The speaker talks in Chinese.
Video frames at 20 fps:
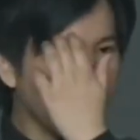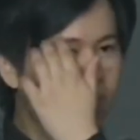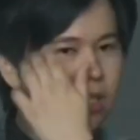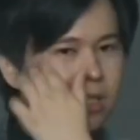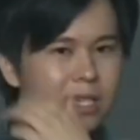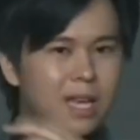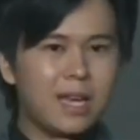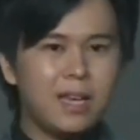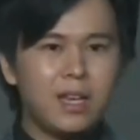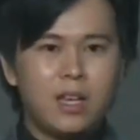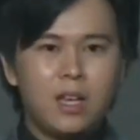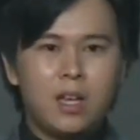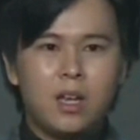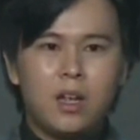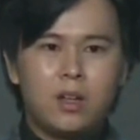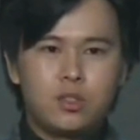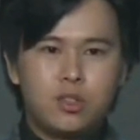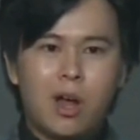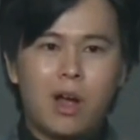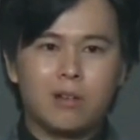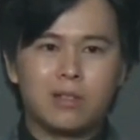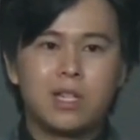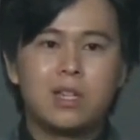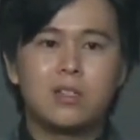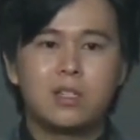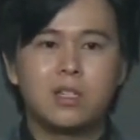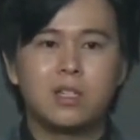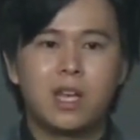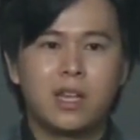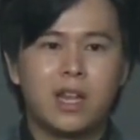在就好像
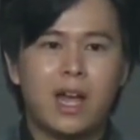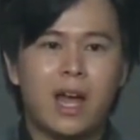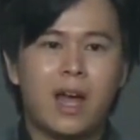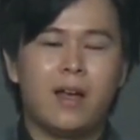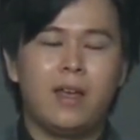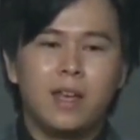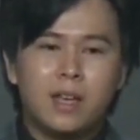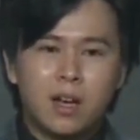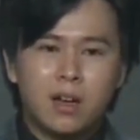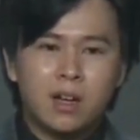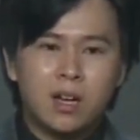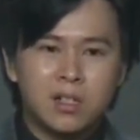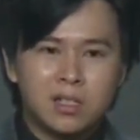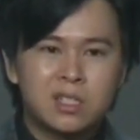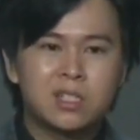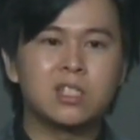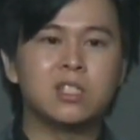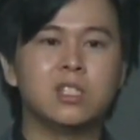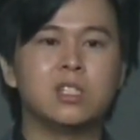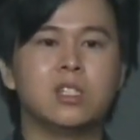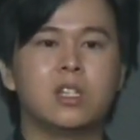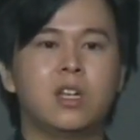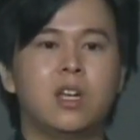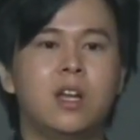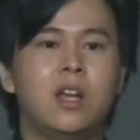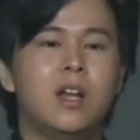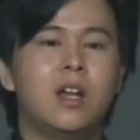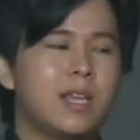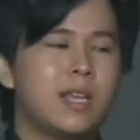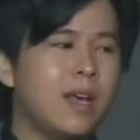今天呐，一个课室，
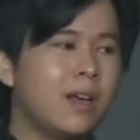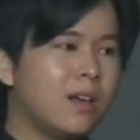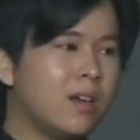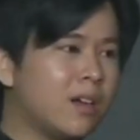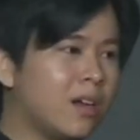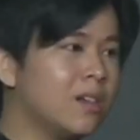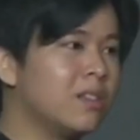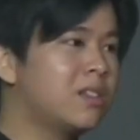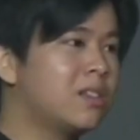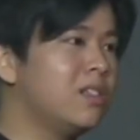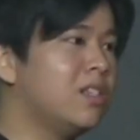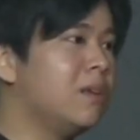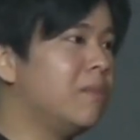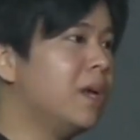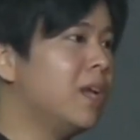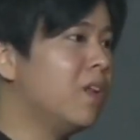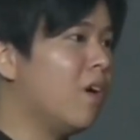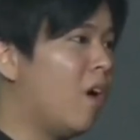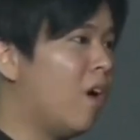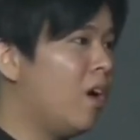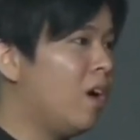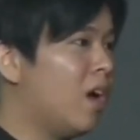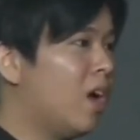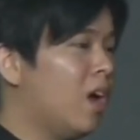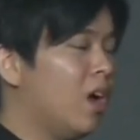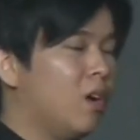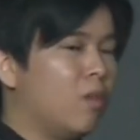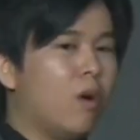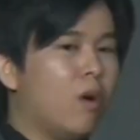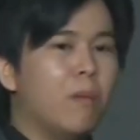在一个课室里面哦，
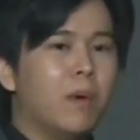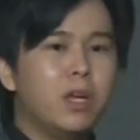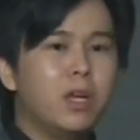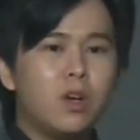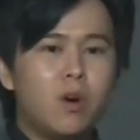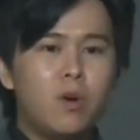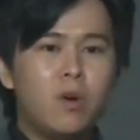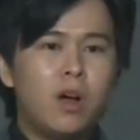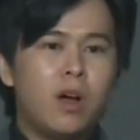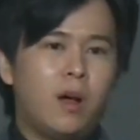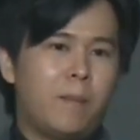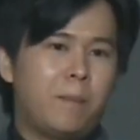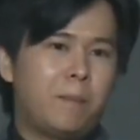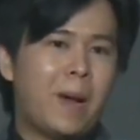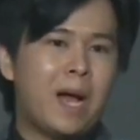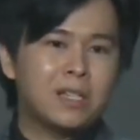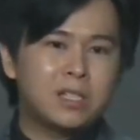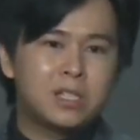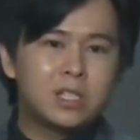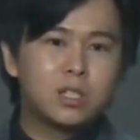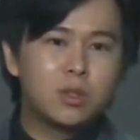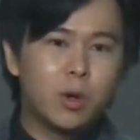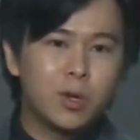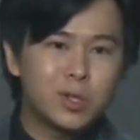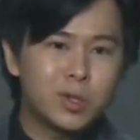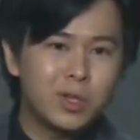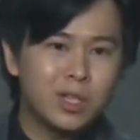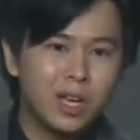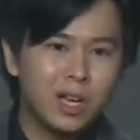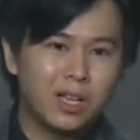我们有八十多
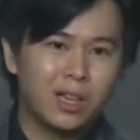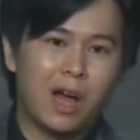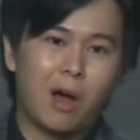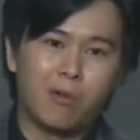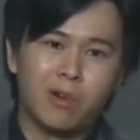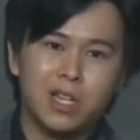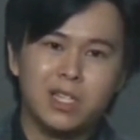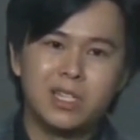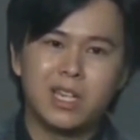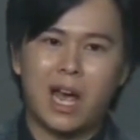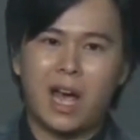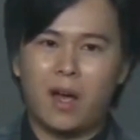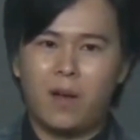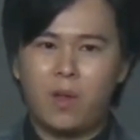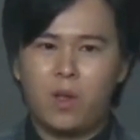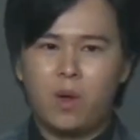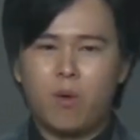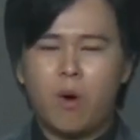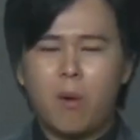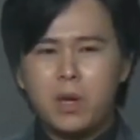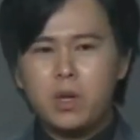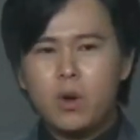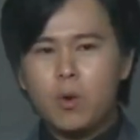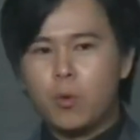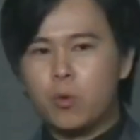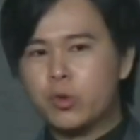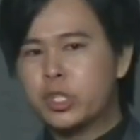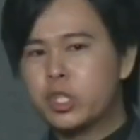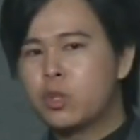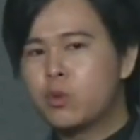岁的老人家，我们有
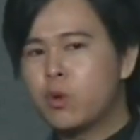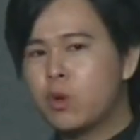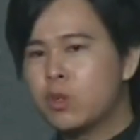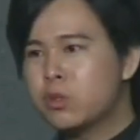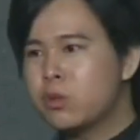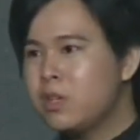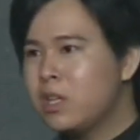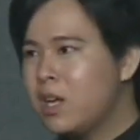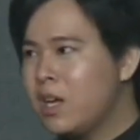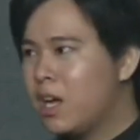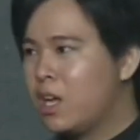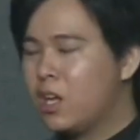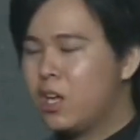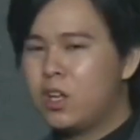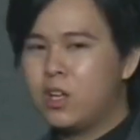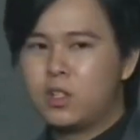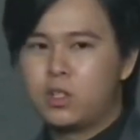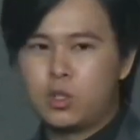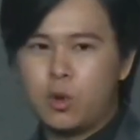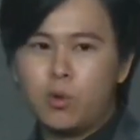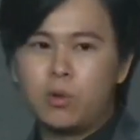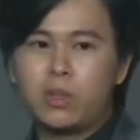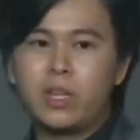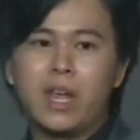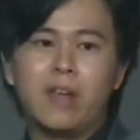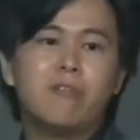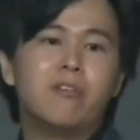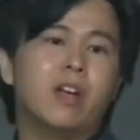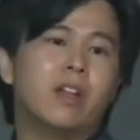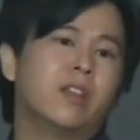五十多岁的中
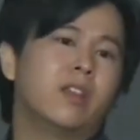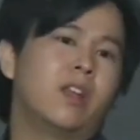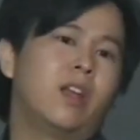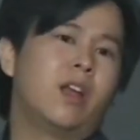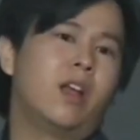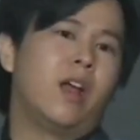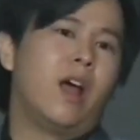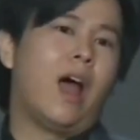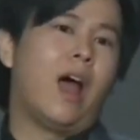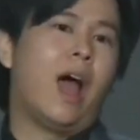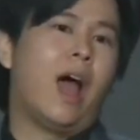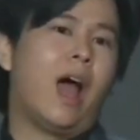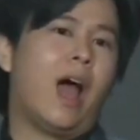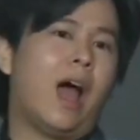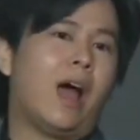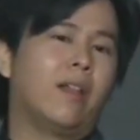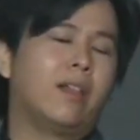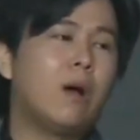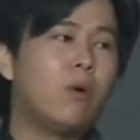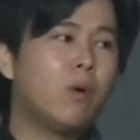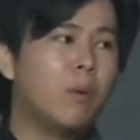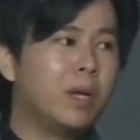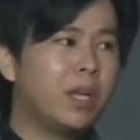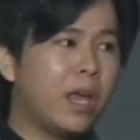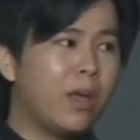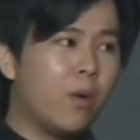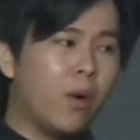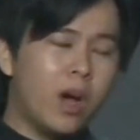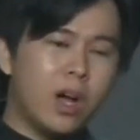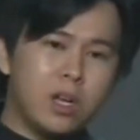年人，啊，那我们也
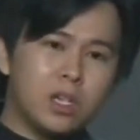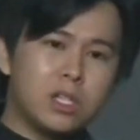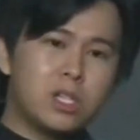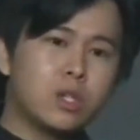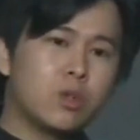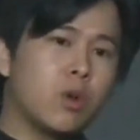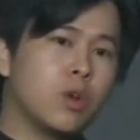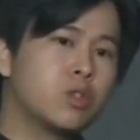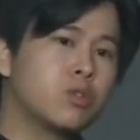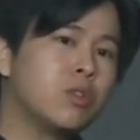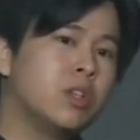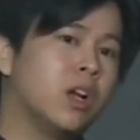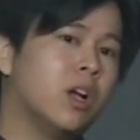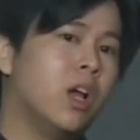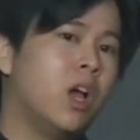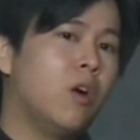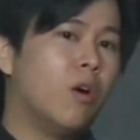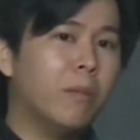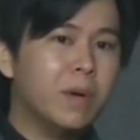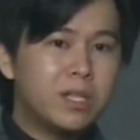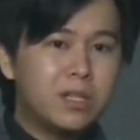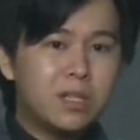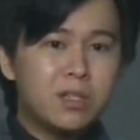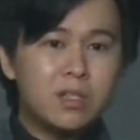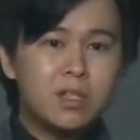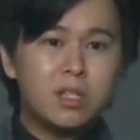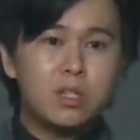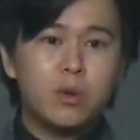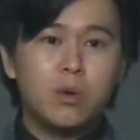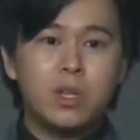有二十多岁的，我们甚
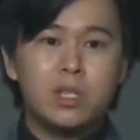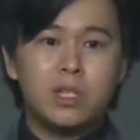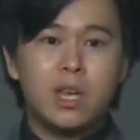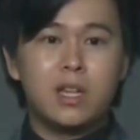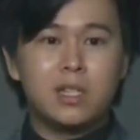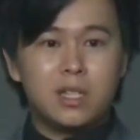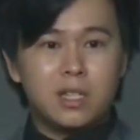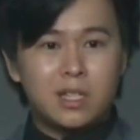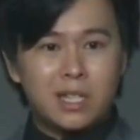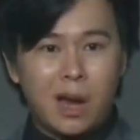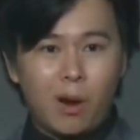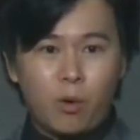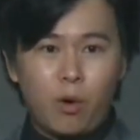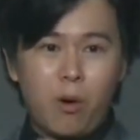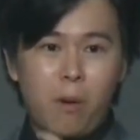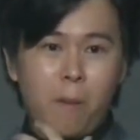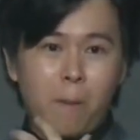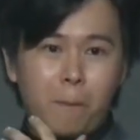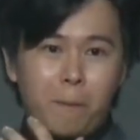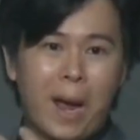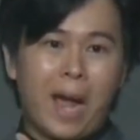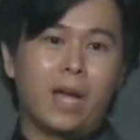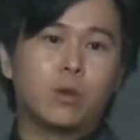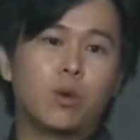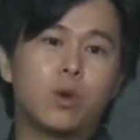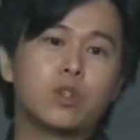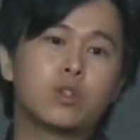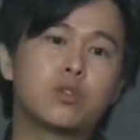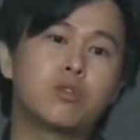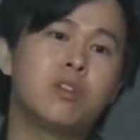至有一些已经超过百
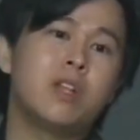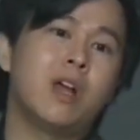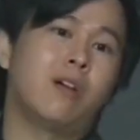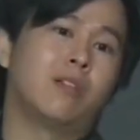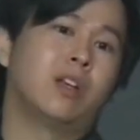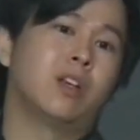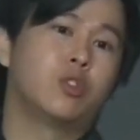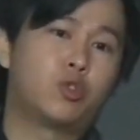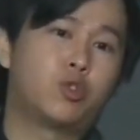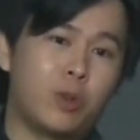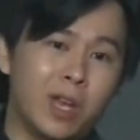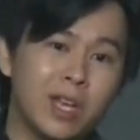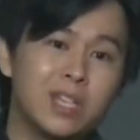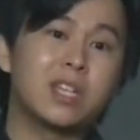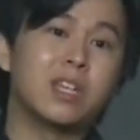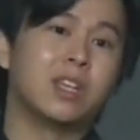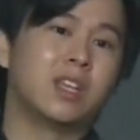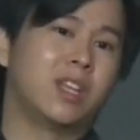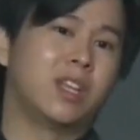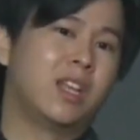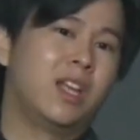多岁了的学生，